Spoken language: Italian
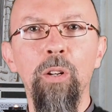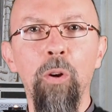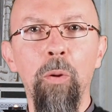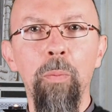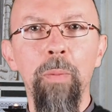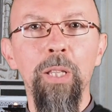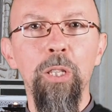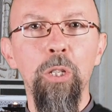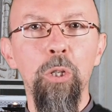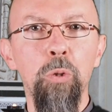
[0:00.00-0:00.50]

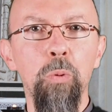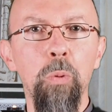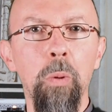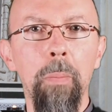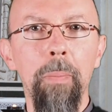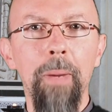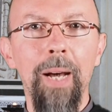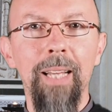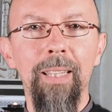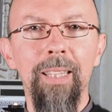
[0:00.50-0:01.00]
nome di suo
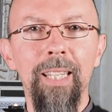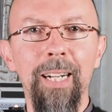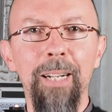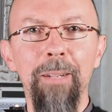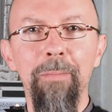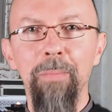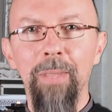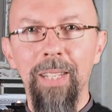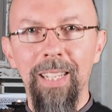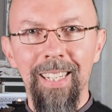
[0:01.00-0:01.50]

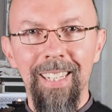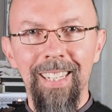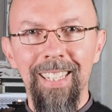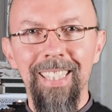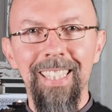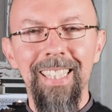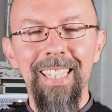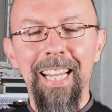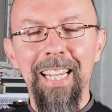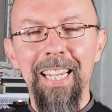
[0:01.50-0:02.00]
padre,
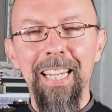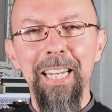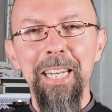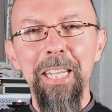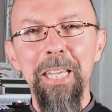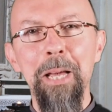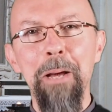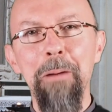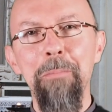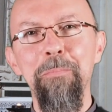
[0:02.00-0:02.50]

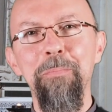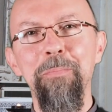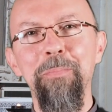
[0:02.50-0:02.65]
Zaccaria.